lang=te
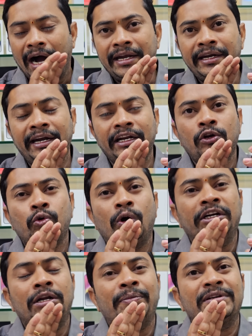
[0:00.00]
హండ్రెడ్కి టూ
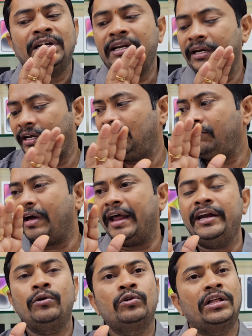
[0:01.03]
హండ్రెడ్ పర్సెంట్ అనేది
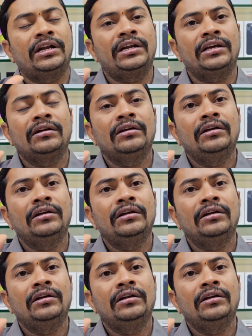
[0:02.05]
వ్యారంటీ ఉండదండి